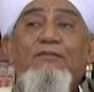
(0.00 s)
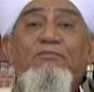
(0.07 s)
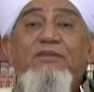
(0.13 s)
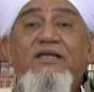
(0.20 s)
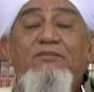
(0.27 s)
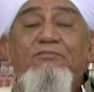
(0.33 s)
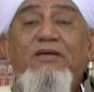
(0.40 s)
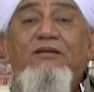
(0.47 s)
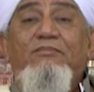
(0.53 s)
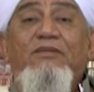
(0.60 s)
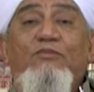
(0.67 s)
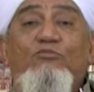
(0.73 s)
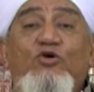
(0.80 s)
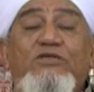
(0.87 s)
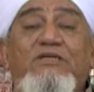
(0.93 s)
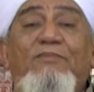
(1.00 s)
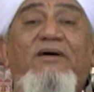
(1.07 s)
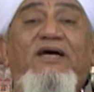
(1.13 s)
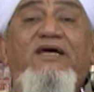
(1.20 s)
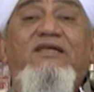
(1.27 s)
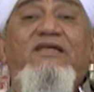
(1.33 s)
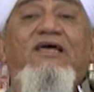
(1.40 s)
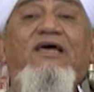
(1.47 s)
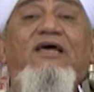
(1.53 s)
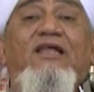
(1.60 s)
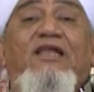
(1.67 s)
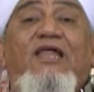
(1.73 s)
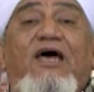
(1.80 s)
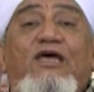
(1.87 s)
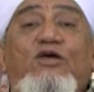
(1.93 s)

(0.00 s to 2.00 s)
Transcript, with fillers: من من من مجتمع لا